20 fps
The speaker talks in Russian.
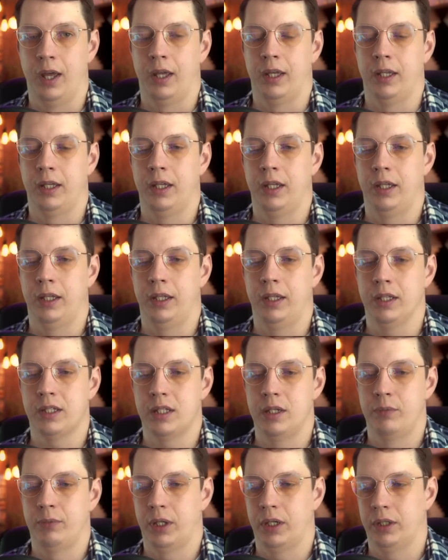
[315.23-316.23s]
И
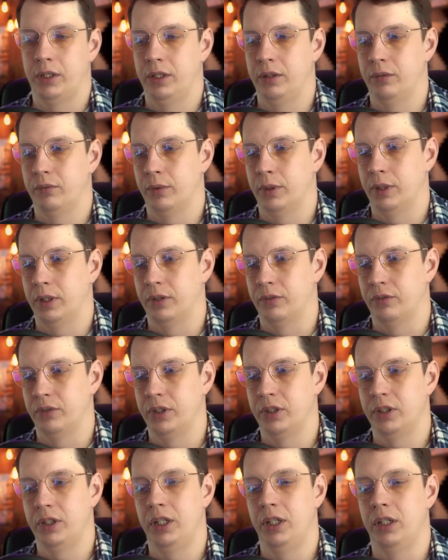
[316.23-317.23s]
если мы хотим а,
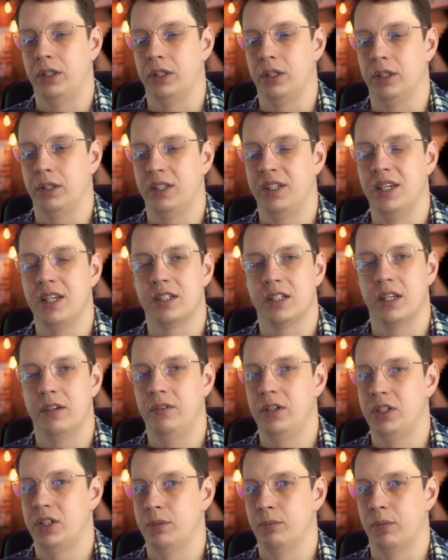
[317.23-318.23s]
внедрить
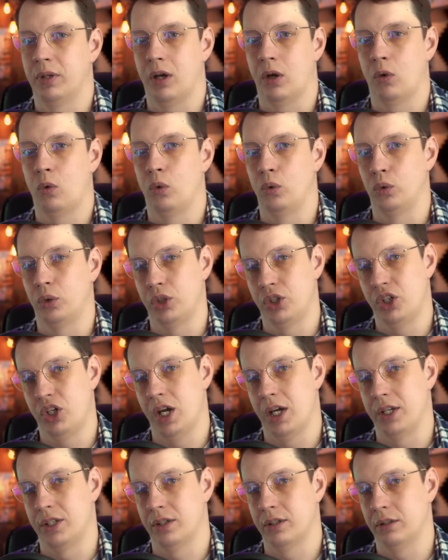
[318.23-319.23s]
независимо какую-то
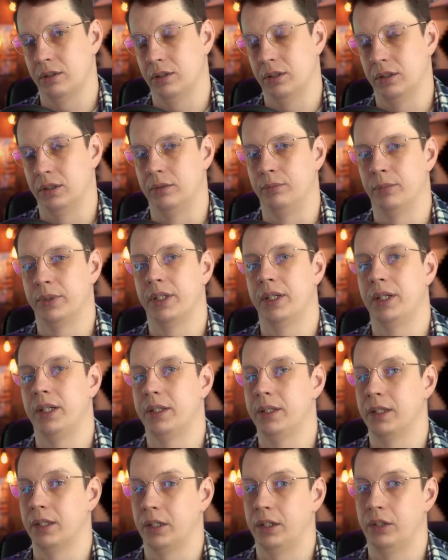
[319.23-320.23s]
часть а,
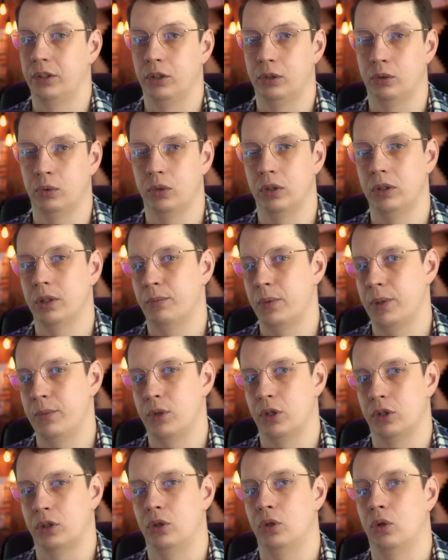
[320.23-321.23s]
монолитной архитектуры,
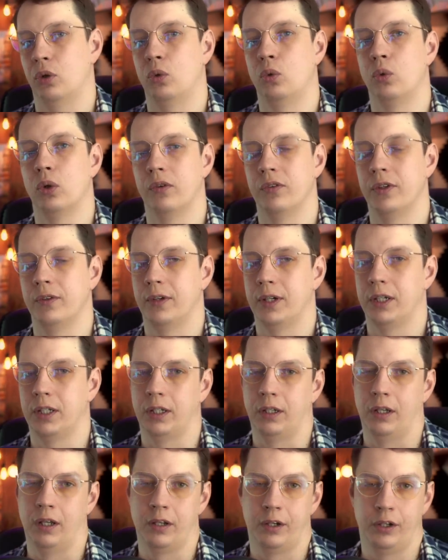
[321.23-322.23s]
например, трехуровневая
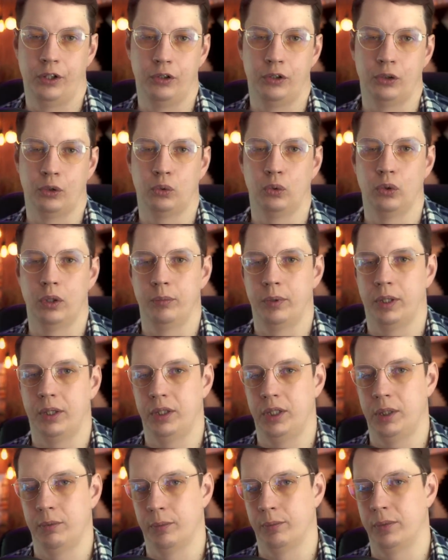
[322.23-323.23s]
архитектура, мы
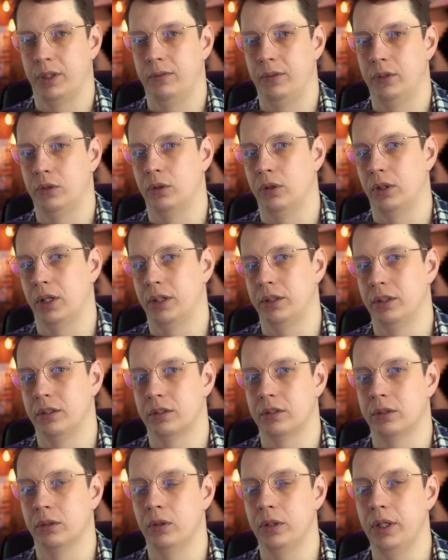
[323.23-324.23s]
хотим обновить только один
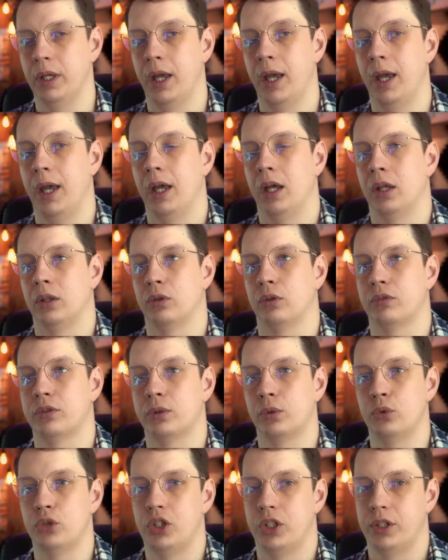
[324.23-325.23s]
слой, то в
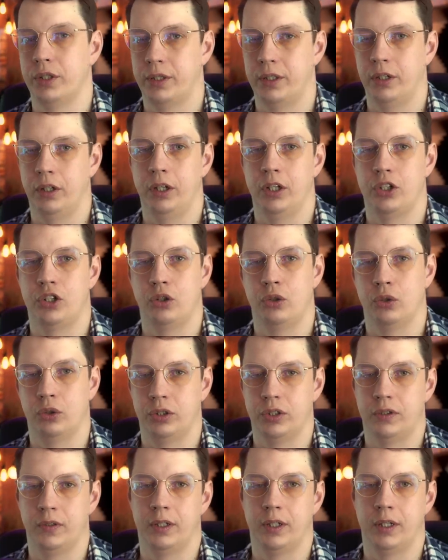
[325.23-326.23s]
случае, если речь идет
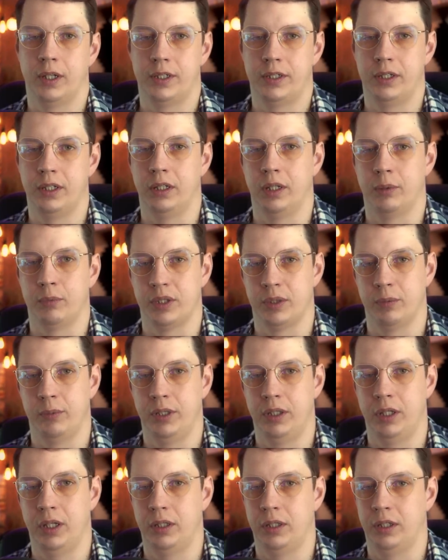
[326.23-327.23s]
действительно о сильном
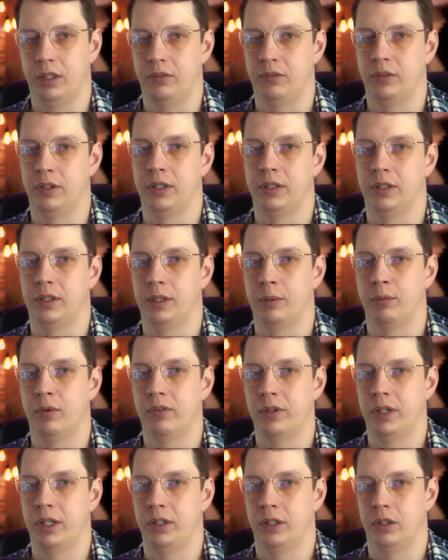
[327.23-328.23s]
изменении и
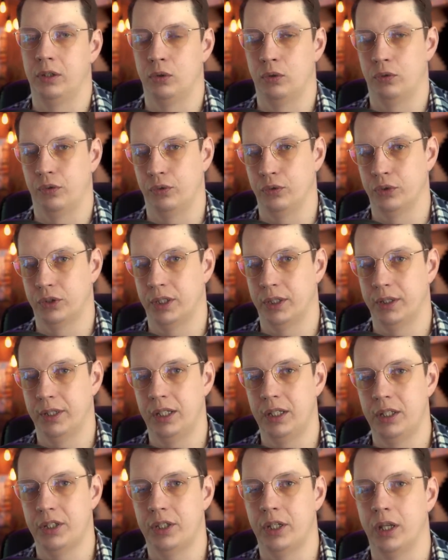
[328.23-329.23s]
добавлении новой
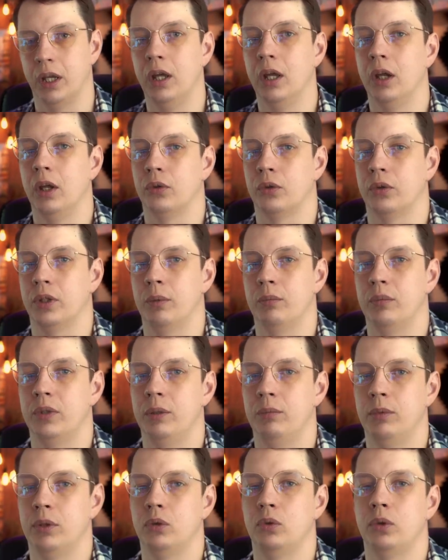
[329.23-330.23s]
функциональности, то нам
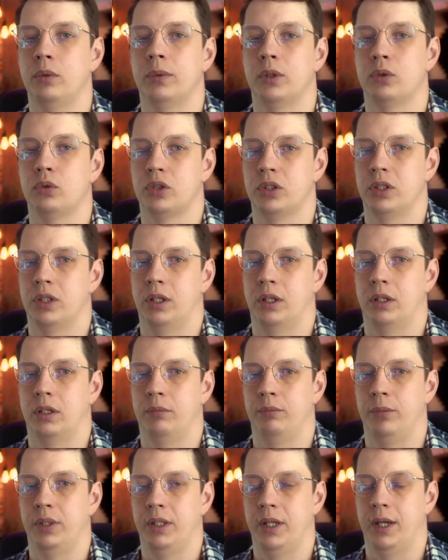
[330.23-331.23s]
неминуемо нужно
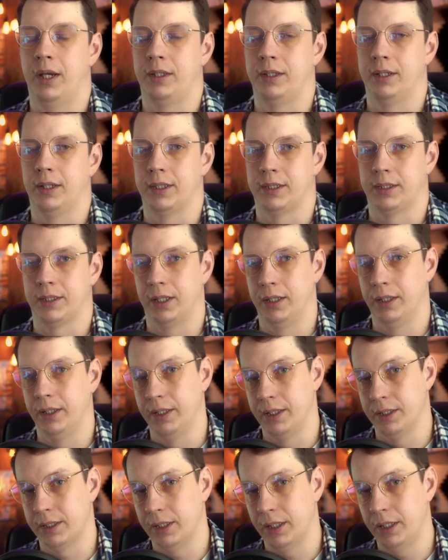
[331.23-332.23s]
менять
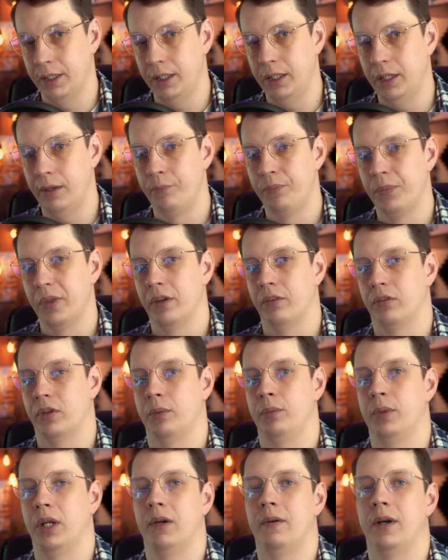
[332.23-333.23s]
остальные слои,
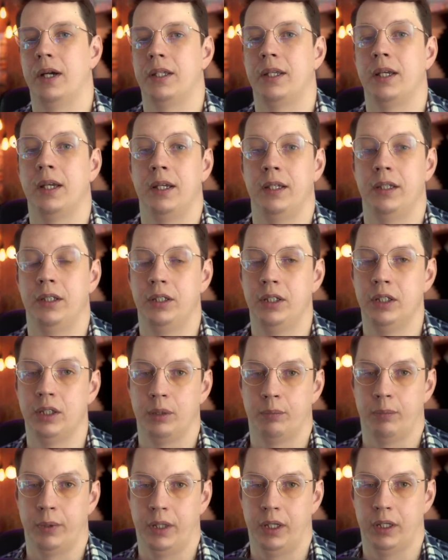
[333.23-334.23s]
формировать единый
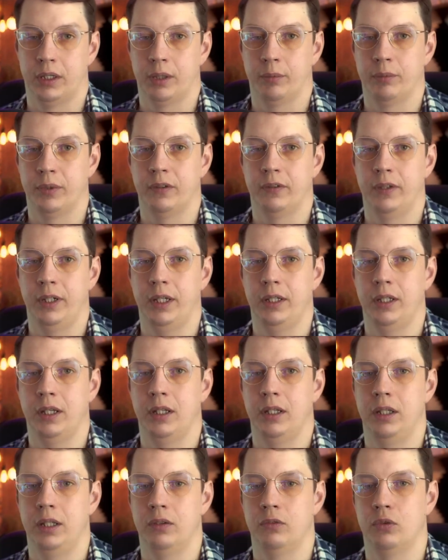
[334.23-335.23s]
пакет обновления
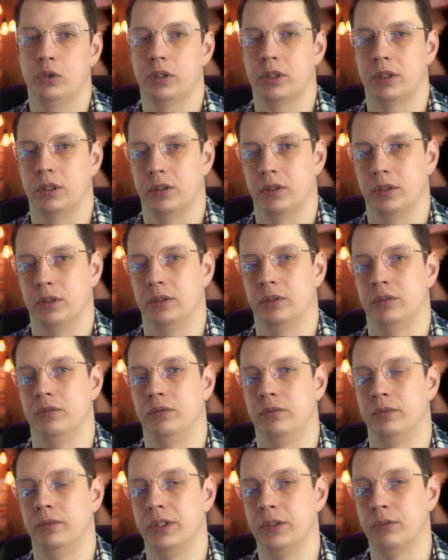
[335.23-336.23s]
и вот э,
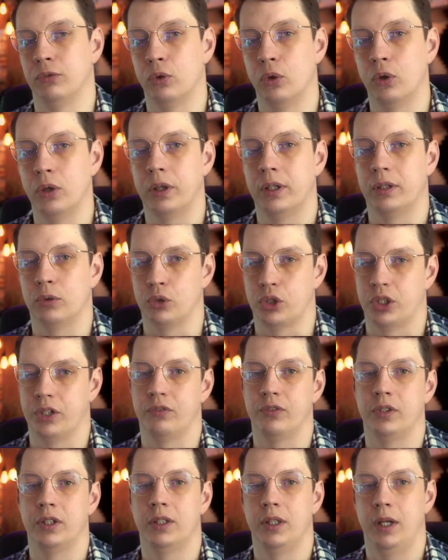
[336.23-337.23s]
его уже
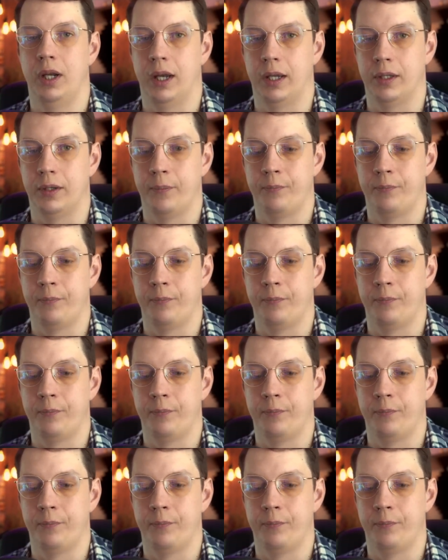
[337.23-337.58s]
внедрять.